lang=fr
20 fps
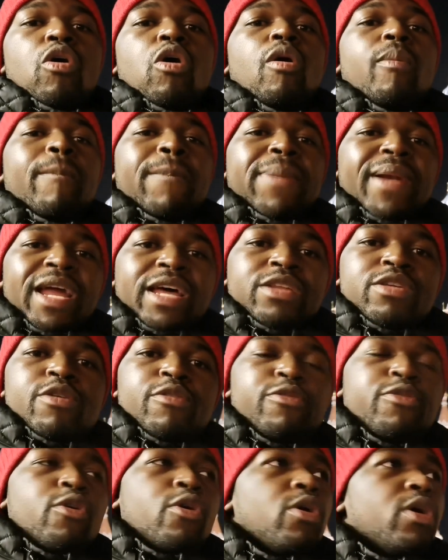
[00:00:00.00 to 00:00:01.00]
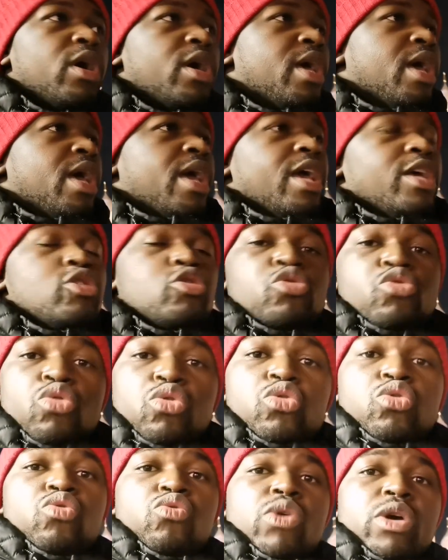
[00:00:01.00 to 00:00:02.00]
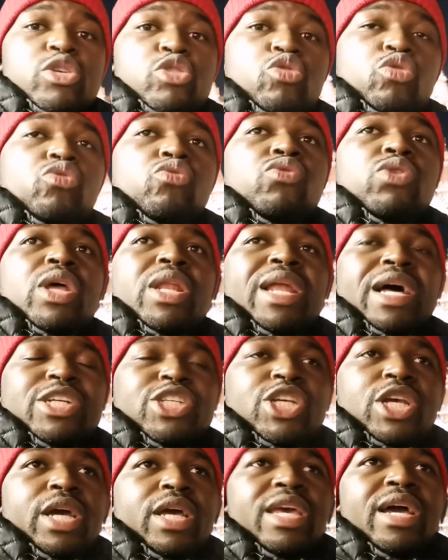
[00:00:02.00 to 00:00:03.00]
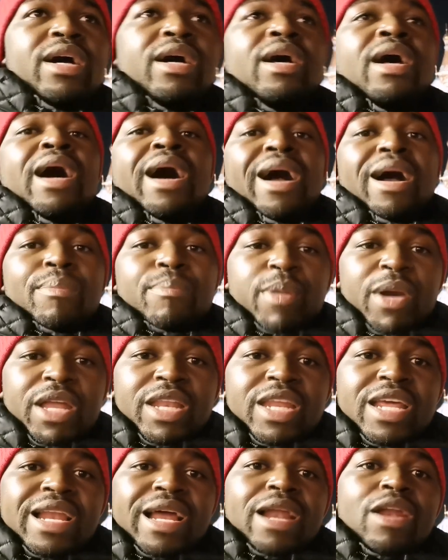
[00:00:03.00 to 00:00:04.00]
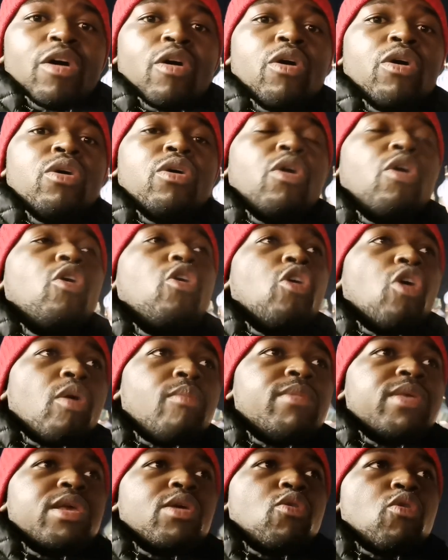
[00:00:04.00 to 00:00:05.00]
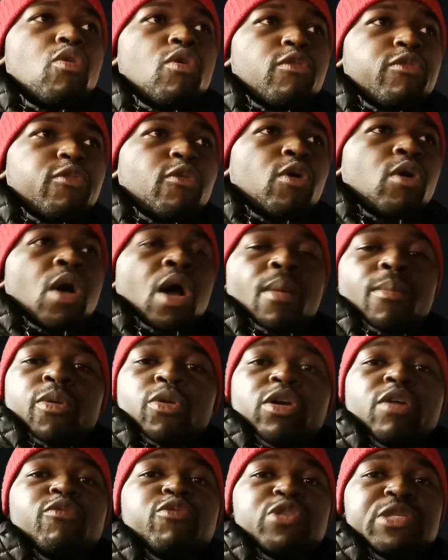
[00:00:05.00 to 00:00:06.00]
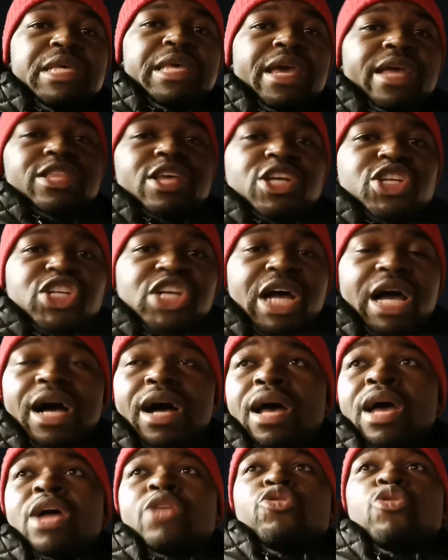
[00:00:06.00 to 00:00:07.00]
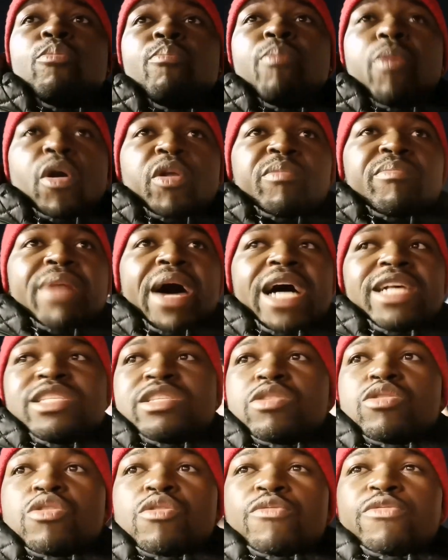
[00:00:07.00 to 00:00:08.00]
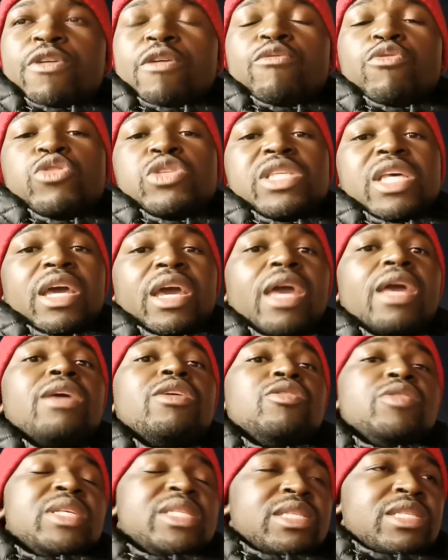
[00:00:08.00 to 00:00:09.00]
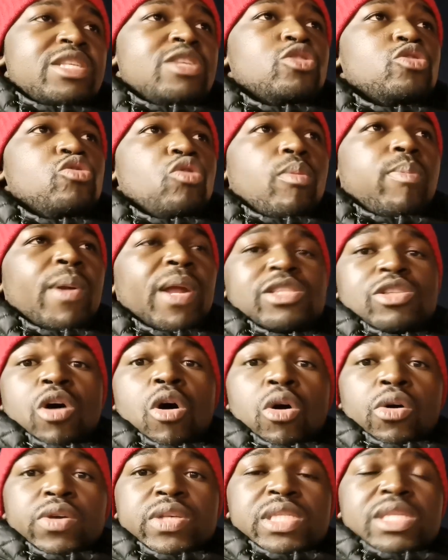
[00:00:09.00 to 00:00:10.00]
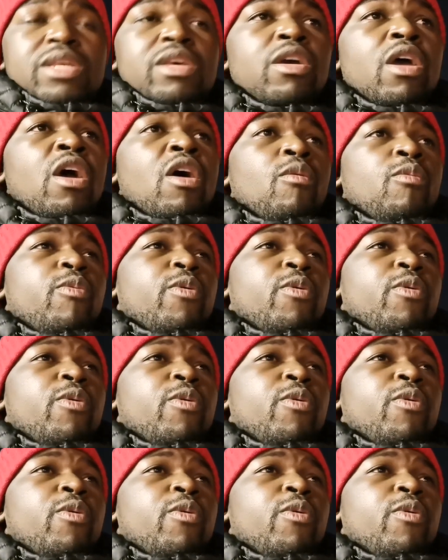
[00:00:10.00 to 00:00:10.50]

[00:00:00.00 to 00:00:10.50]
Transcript: encore plein d'efforts et surtout et surtout ne lâchez rien. Apprenez la langue comme il le faut pour que vous ayez déjà de bonnes bases. Une fois vous serez ici sur place en Russie,